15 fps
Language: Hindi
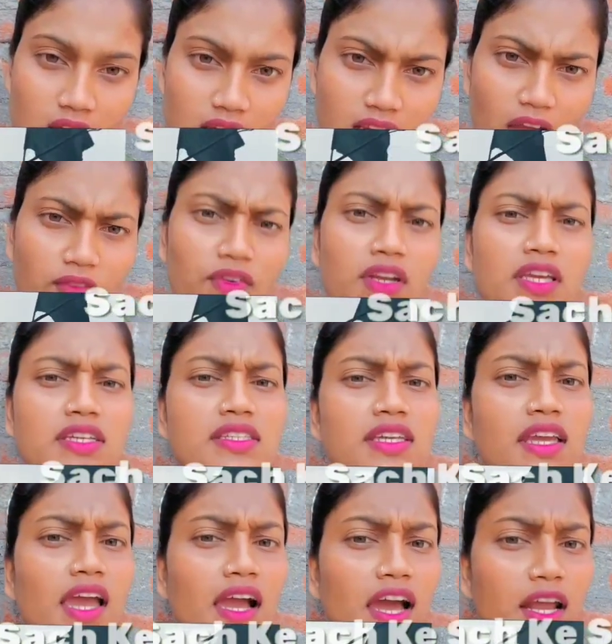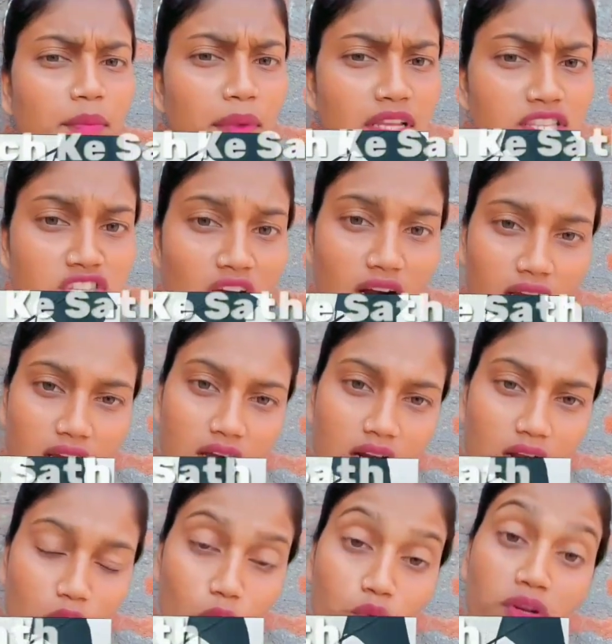या फिर किसी के घर पे चढ़कर
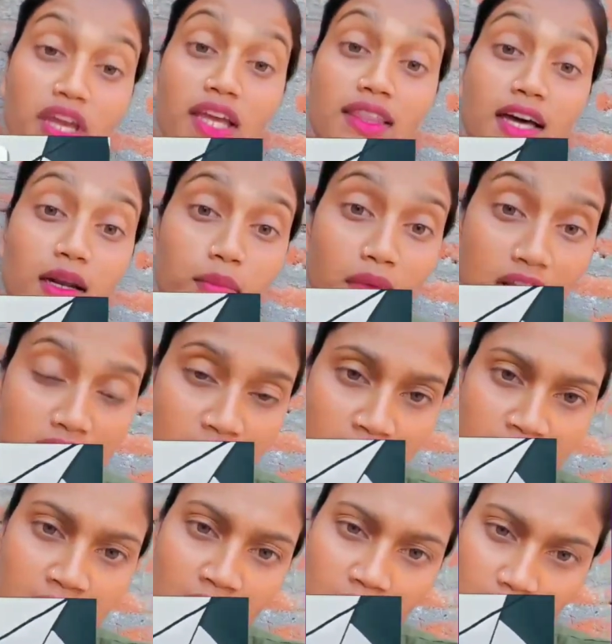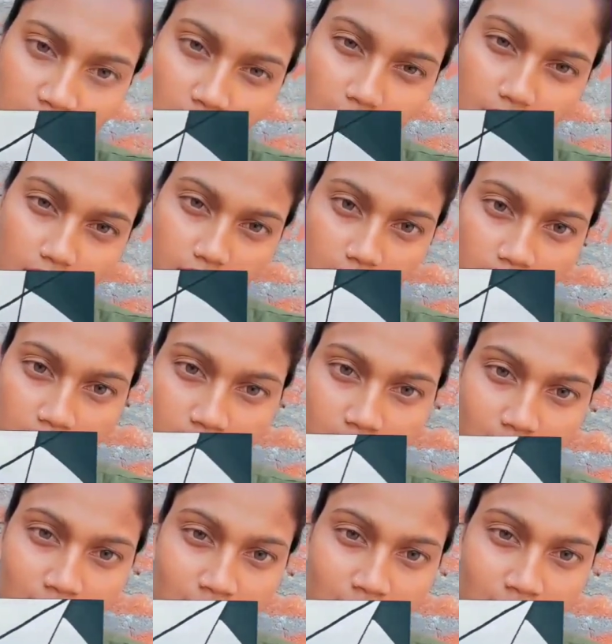उनके धर्म का झंडा हटाकर